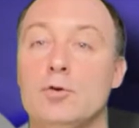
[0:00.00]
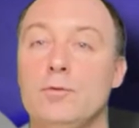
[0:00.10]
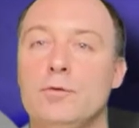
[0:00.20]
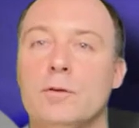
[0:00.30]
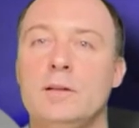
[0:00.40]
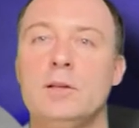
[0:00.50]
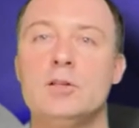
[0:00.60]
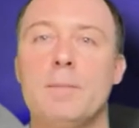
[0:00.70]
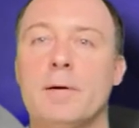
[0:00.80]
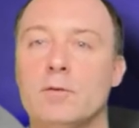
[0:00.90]
vous en ai
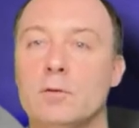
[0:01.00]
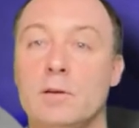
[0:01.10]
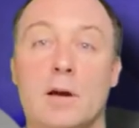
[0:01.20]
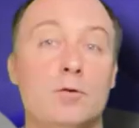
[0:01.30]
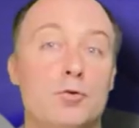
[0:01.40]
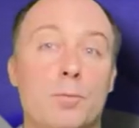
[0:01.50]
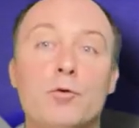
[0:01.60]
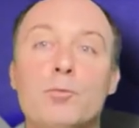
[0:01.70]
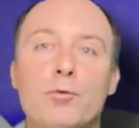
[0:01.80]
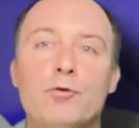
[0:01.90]
déjà présenté un, je
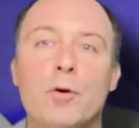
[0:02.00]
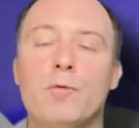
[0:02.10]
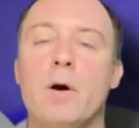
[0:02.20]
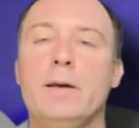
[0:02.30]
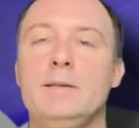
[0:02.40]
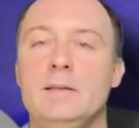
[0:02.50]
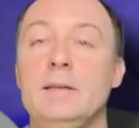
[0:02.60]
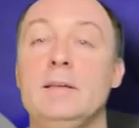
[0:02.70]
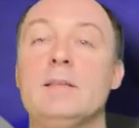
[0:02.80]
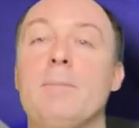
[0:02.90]
pense plusieurs fois
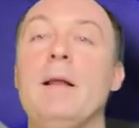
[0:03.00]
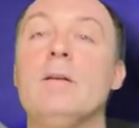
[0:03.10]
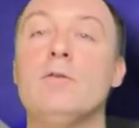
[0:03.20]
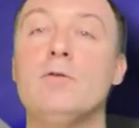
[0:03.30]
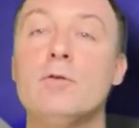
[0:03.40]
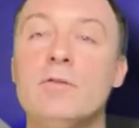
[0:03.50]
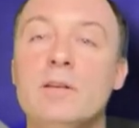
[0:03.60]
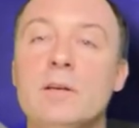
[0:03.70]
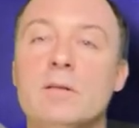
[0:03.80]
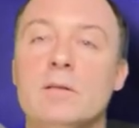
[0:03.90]
ici, qui s'appelle The
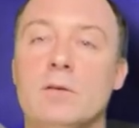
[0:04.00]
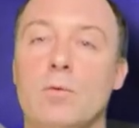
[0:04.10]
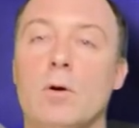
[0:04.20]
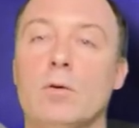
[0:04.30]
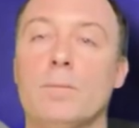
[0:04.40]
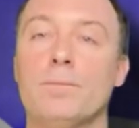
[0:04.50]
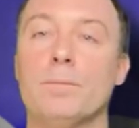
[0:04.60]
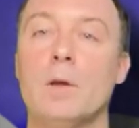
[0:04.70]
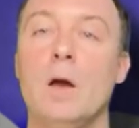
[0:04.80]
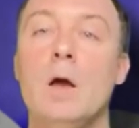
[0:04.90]
Things Network.
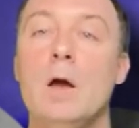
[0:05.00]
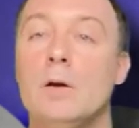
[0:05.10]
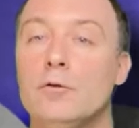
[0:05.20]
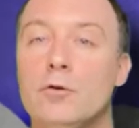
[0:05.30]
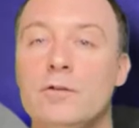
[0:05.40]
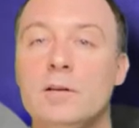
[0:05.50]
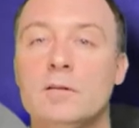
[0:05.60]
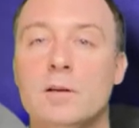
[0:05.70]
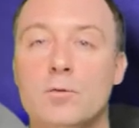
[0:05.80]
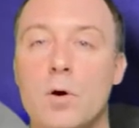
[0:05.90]
The
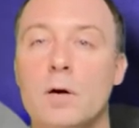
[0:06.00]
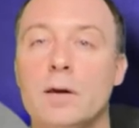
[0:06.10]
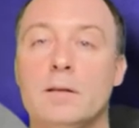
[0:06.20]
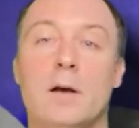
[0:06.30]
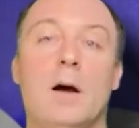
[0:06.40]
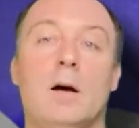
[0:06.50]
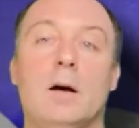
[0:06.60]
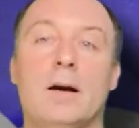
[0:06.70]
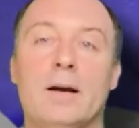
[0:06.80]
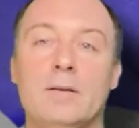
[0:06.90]
Things Network est un
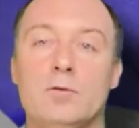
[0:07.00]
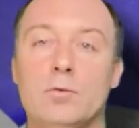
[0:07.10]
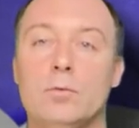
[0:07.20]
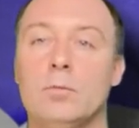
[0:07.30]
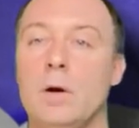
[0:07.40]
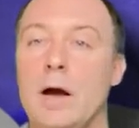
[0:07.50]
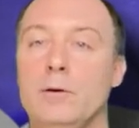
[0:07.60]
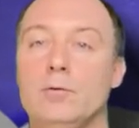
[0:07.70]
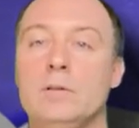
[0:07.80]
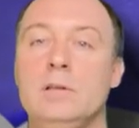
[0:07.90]
réseau
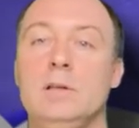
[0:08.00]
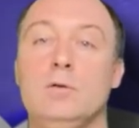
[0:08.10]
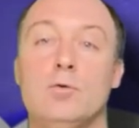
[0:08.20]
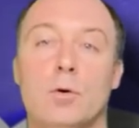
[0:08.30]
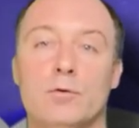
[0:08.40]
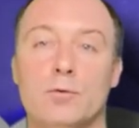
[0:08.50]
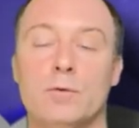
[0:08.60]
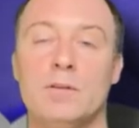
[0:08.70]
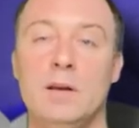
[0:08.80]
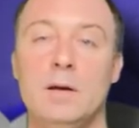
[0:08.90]
IoT
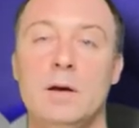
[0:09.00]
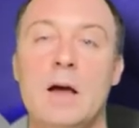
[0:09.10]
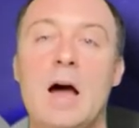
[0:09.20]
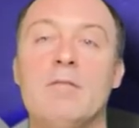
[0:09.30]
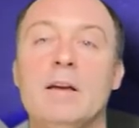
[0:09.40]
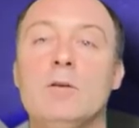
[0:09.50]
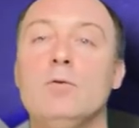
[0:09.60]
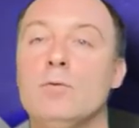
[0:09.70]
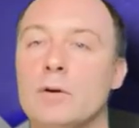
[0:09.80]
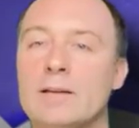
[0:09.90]
crowdsourcé avec
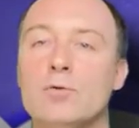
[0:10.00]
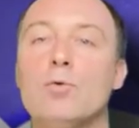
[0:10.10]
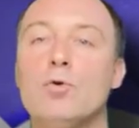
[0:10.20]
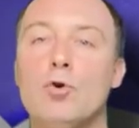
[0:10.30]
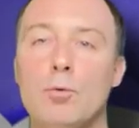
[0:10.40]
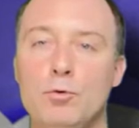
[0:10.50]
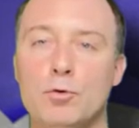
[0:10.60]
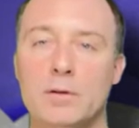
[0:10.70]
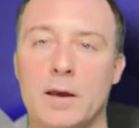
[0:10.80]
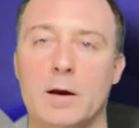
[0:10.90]
une vocation
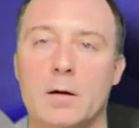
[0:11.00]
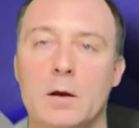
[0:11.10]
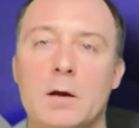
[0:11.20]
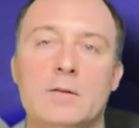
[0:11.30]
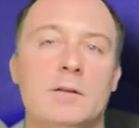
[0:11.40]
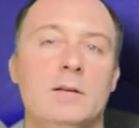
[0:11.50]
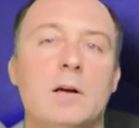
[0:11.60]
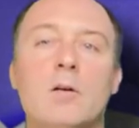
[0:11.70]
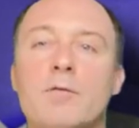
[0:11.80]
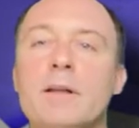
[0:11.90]
communautaire.
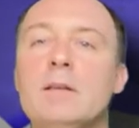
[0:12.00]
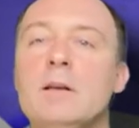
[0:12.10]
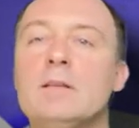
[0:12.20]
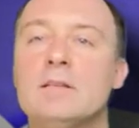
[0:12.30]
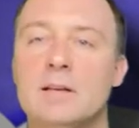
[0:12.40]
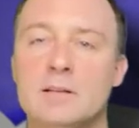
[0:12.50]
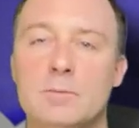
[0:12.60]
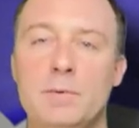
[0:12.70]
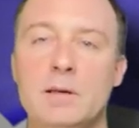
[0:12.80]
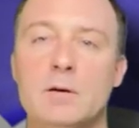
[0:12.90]
C'est-à-dire qu'en fait, il
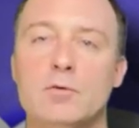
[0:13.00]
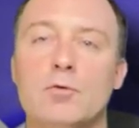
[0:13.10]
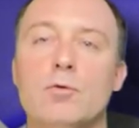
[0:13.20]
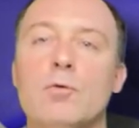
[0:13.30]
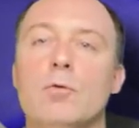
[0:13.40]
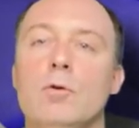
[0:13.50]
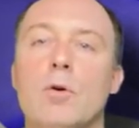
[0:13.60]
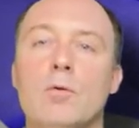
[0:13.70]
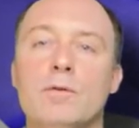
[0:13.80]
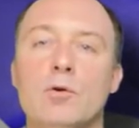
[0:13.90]
s'inspire de
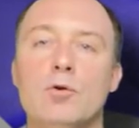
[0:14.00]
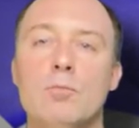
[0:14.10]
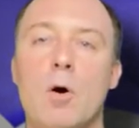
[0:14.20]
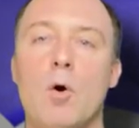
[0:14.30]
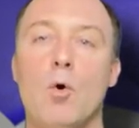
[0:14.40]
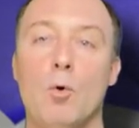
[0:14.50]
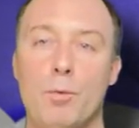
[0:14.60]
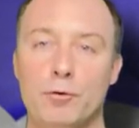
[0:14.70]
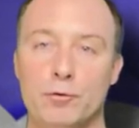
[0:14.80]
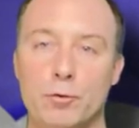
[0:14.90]
l'environnement
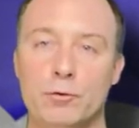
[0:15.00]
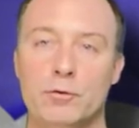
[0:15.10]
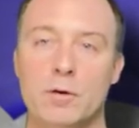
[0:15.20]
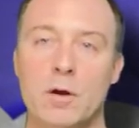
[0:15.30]
open source